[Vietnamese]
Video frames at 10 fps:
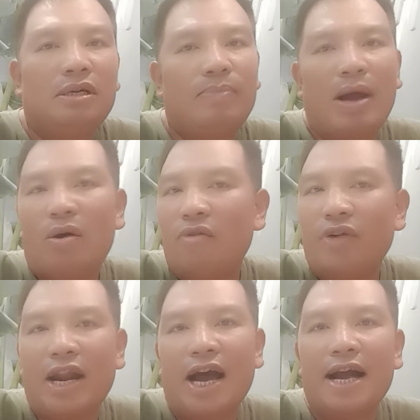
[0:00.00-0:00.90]
Dương Béo
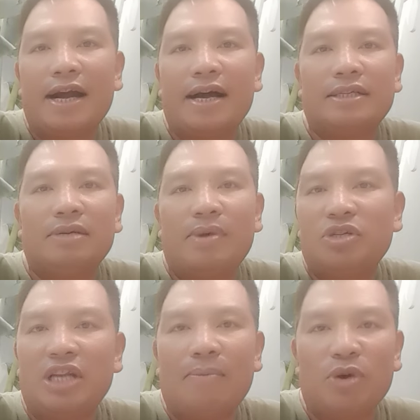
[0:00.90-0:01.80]
không phải là ai cả Dương Béo
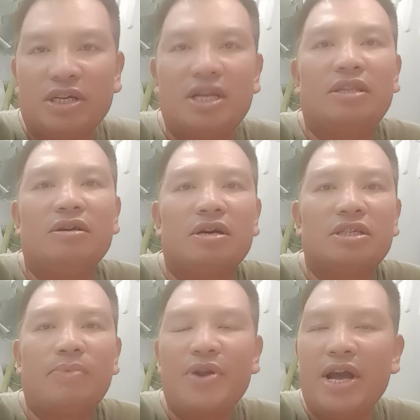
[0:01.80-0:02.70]
chỉ là một người dân
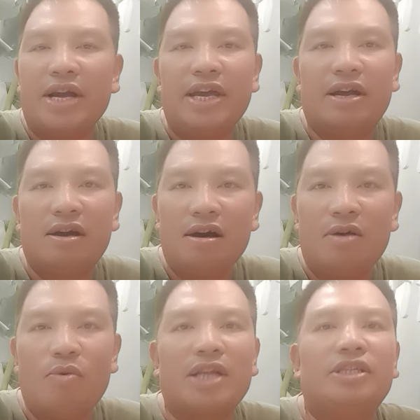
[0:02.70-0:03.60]
thường Dương Béo đề nghị cơ
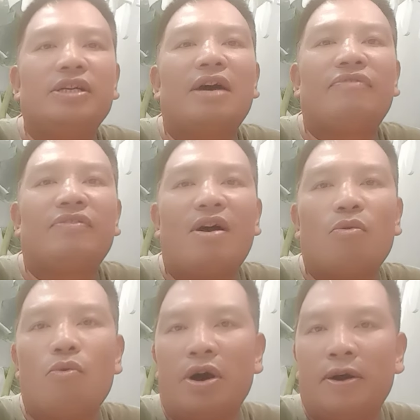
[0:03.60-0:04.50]
quan chức năng phải
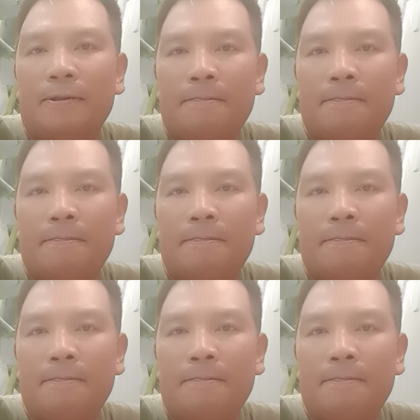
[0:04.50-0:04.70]
vào cuộc